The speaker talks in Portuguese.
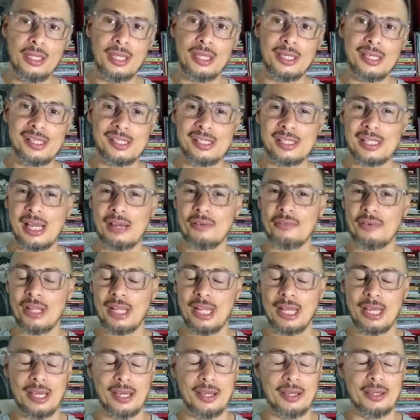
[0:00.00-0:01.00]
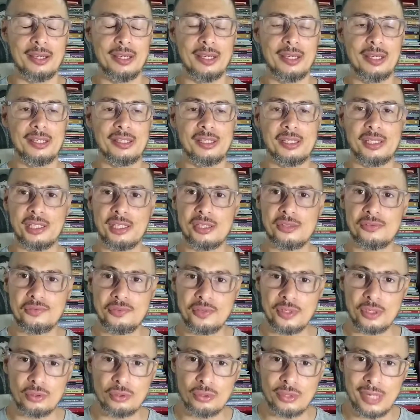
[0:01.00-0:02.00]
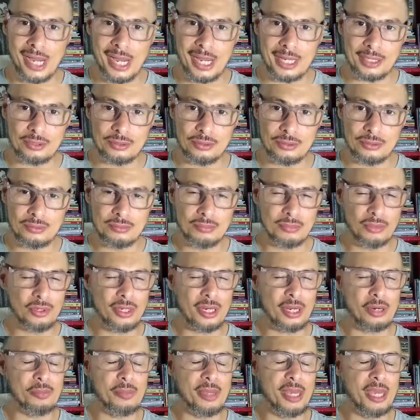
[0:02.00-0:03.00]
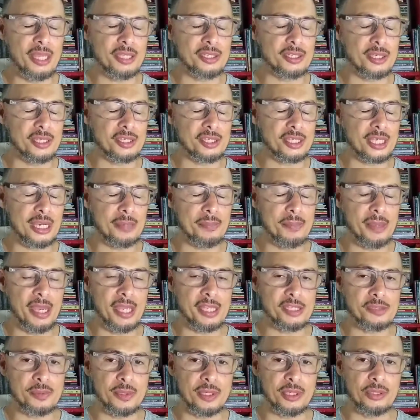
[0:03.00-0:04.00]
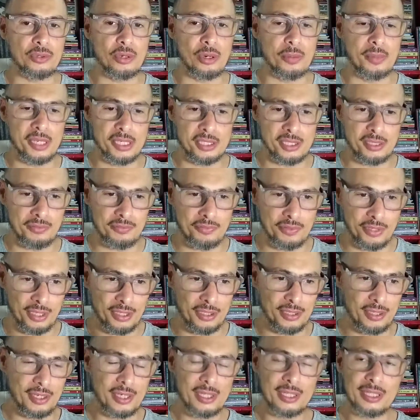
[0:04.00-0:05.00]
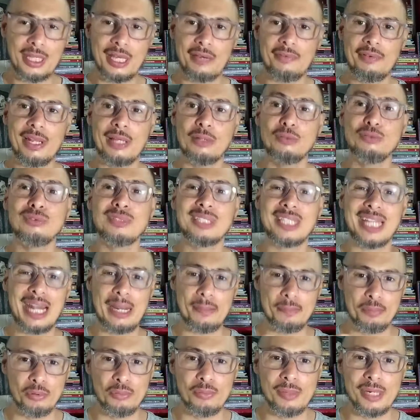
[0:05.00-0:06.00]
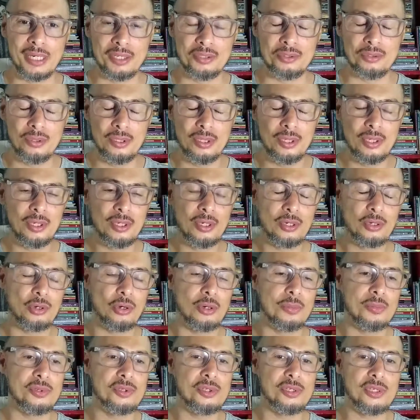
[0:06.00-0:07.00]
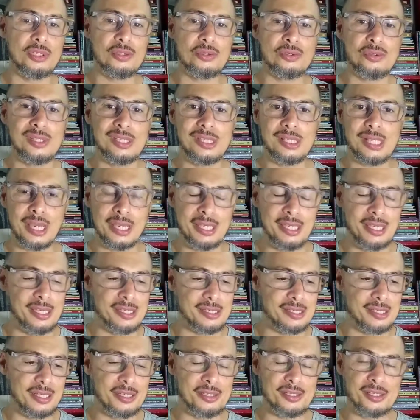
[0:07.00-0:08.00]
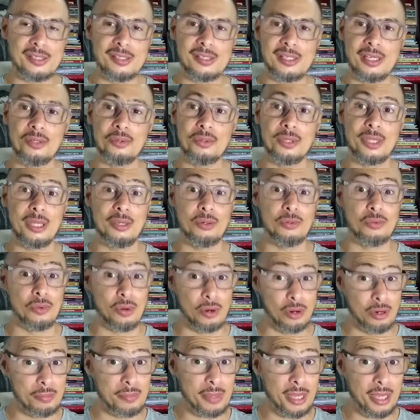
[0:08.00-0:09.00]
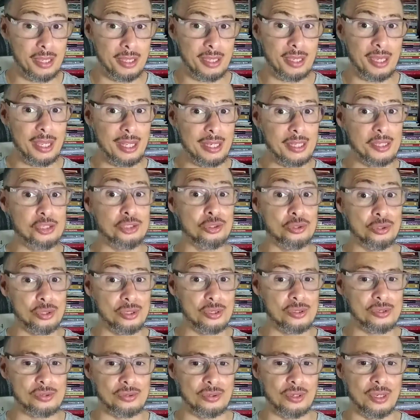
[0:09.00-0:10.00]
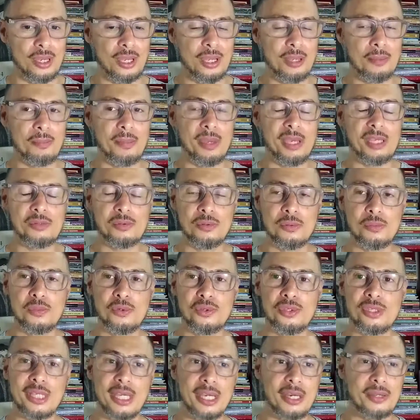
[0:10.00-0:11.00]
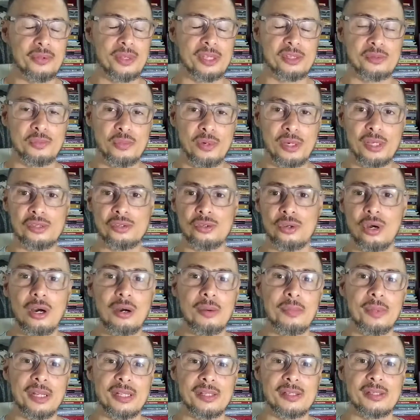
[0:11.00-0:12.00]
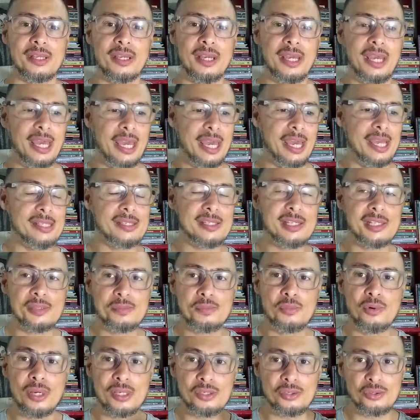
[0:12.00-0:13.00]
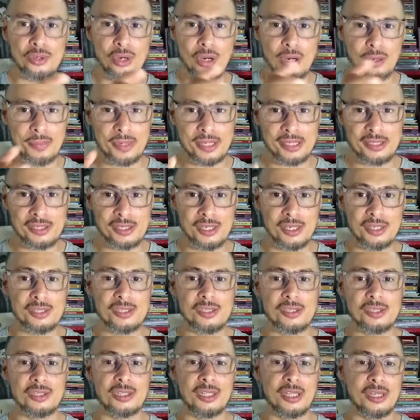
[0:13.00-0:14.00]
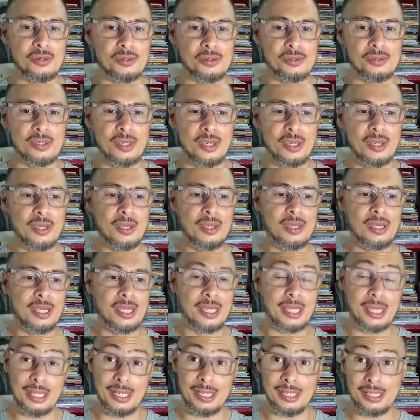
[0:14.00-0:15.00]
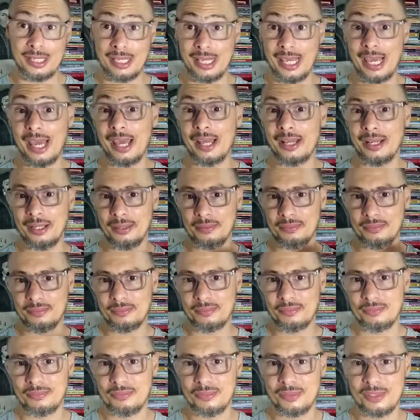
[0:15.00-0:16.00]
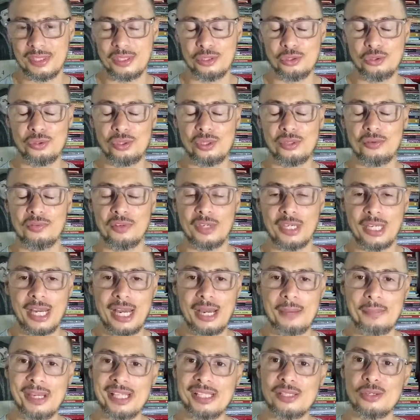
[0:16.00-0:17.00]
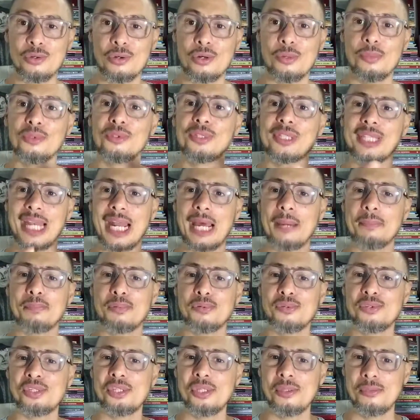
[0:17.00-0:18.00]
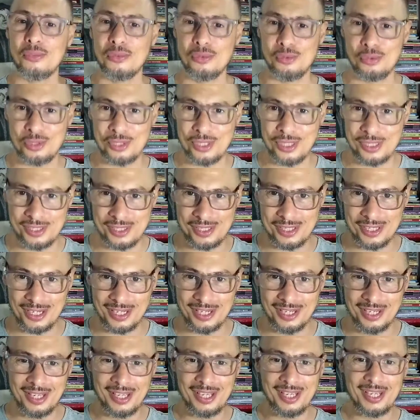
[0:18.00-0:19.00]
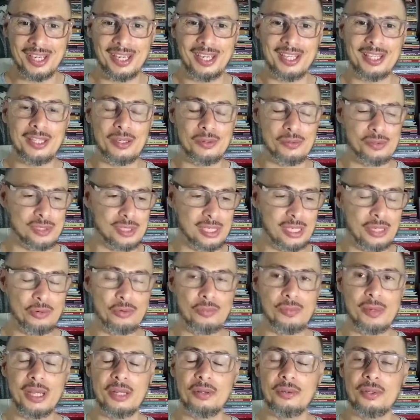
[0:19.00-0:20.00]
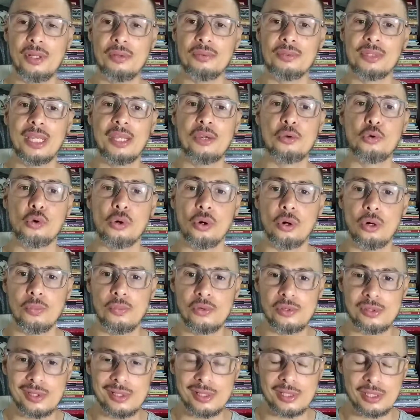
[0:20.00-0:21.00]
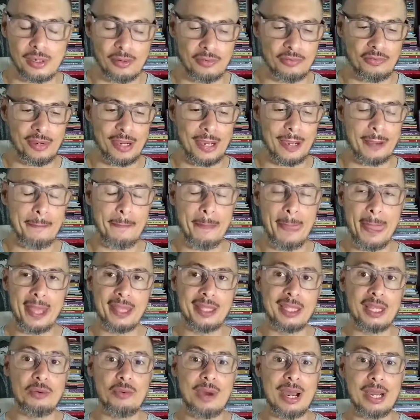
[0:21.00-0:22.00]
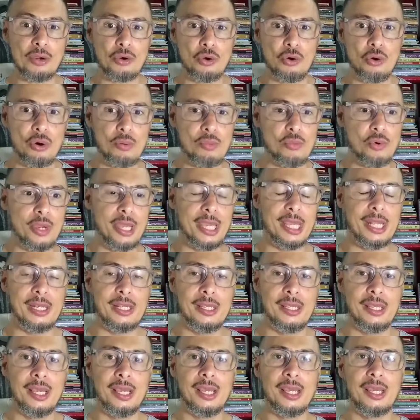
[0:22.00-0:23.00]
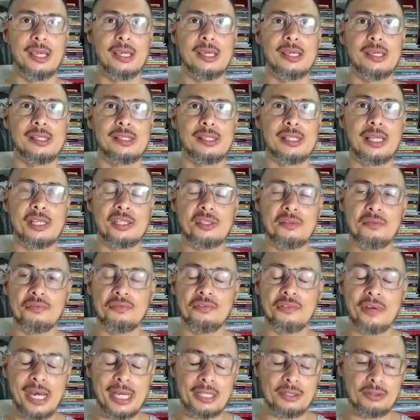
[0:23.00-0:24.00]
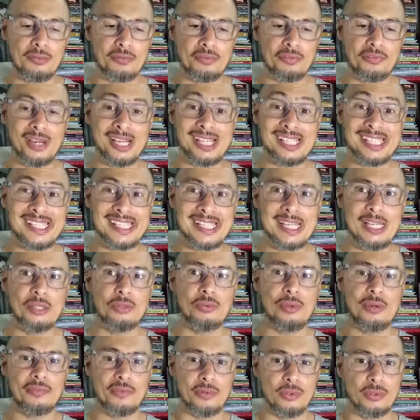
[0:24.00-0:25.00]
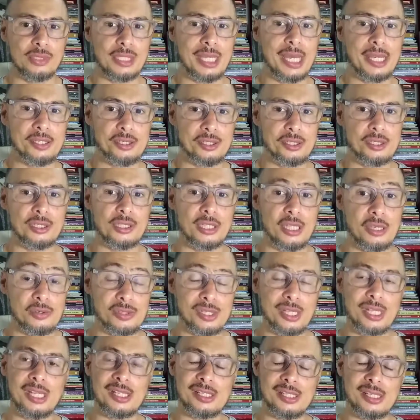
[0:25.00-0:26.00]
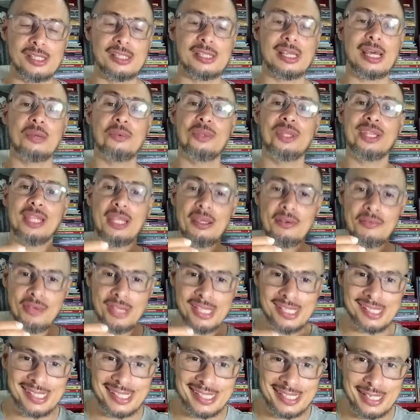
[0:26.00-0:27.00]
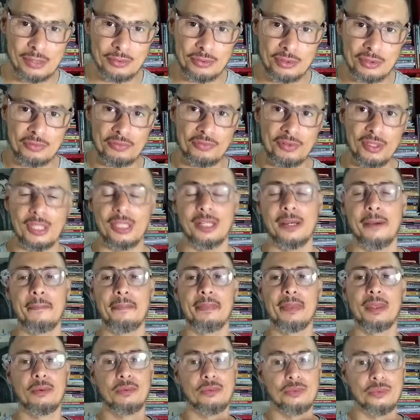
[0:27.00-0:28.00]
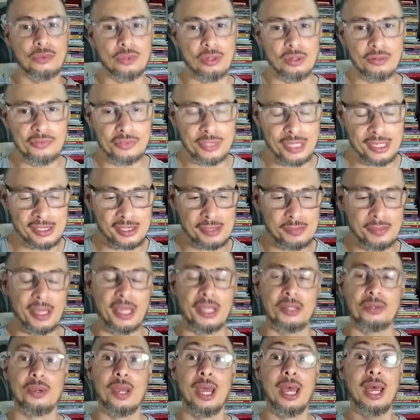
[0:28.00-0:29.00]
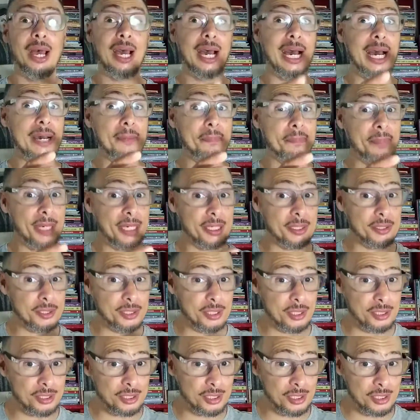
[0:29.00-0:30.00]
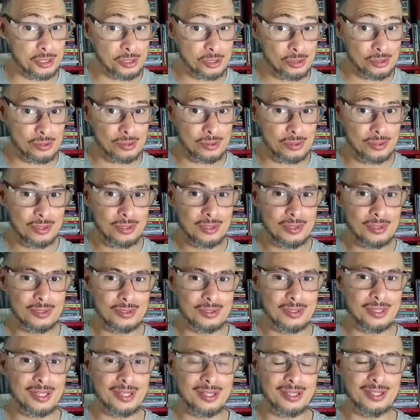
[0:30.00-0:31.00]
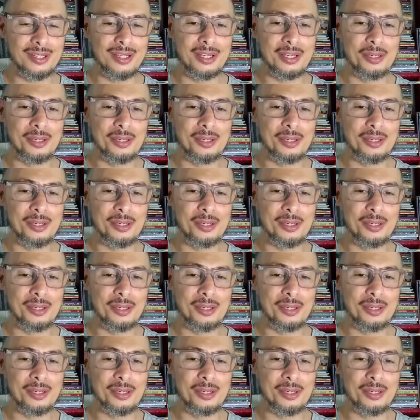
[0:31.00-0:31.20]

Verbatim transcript: né, que estava lá desfigurado moralmente, eticamente, espiritualmente, enfim, estava lá um trapo humano, como diz o Isaías, né, dizendo que o homem religioso, mesmo buscando as boas obras, essas boas obras diante de Deus, ele quer né, se justificar, mas são como trapos de imundícia. Então o ser humano não tem como se salvar não há como ele estar de fato fazendo a vontade de Deus. É necessário intervenção divina, um novo nascimento. A partir disso, né?